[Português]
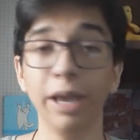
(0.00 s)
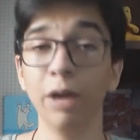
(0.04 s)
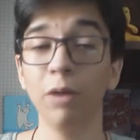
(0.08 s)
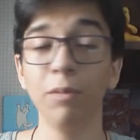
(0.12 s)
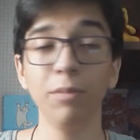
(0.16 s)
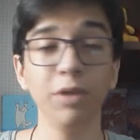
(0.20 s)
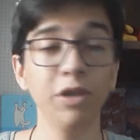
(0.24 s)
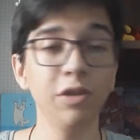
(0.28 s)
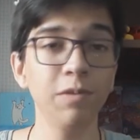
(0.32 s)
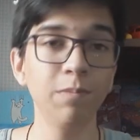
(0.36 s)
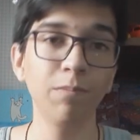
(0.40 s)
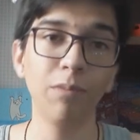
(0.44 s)

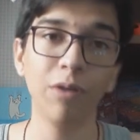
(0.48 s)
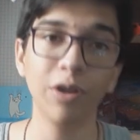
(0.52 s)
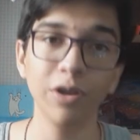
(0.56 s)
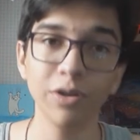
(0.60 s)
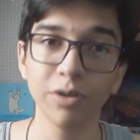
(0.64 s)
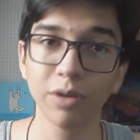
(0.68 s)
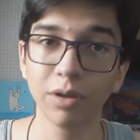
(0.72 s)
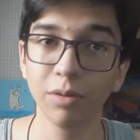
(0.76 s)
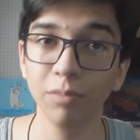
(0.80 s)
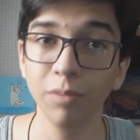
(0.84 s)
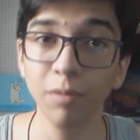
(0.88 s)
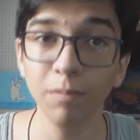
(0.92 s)
realmente
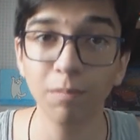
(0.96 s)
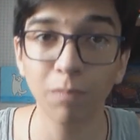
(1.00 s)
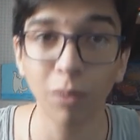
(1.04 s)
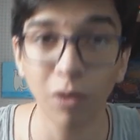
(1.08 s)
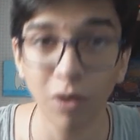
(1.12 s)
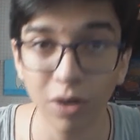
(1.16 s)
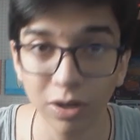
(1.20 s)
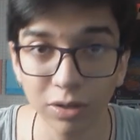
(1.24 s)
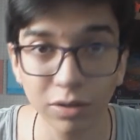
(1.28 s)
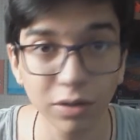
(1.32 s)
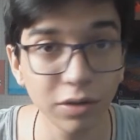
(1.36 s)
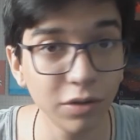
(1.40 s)
pode, eu não me
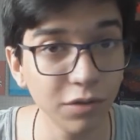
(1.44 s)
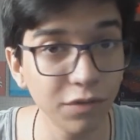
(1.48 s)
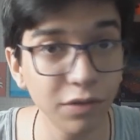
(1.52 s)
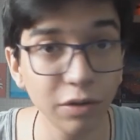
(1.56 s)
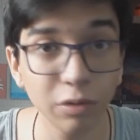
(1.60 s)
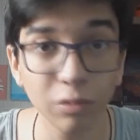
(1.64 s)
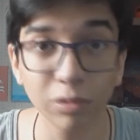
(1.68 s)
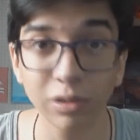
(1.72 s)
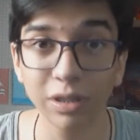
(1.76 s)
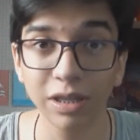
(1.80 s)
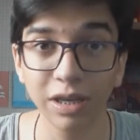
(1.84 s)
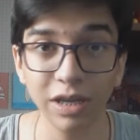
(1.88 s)
importo, eu não
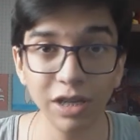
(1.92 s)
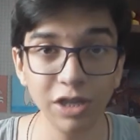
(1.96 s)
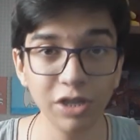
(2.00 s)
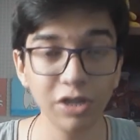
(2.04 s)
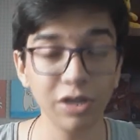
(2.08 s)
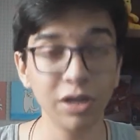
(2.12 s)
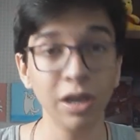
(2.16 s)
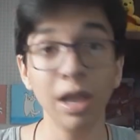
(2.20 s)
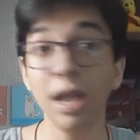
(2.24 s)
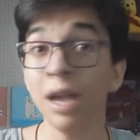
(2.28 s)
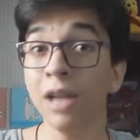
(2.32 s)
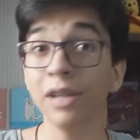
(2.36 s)
fico
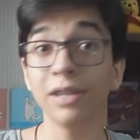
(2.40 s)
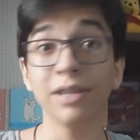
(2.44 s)
triste.